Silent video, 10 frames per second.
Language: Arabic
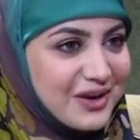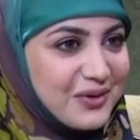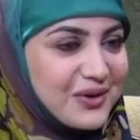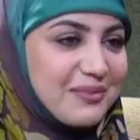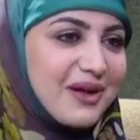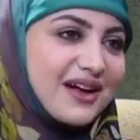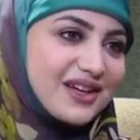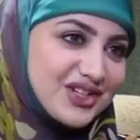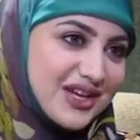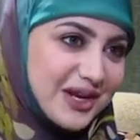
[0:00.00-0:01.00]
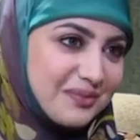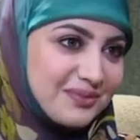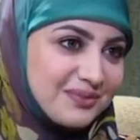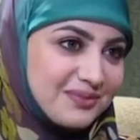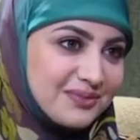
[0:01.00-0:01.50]
ورمضانش كريم
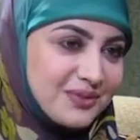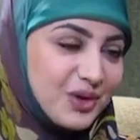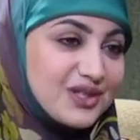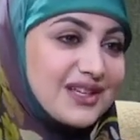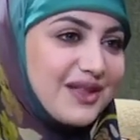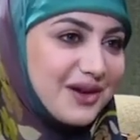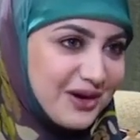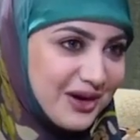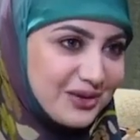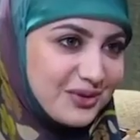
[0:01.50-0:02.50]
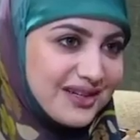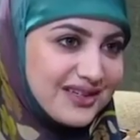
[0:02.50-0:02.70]
رمضان كريم أستاذة وقدوة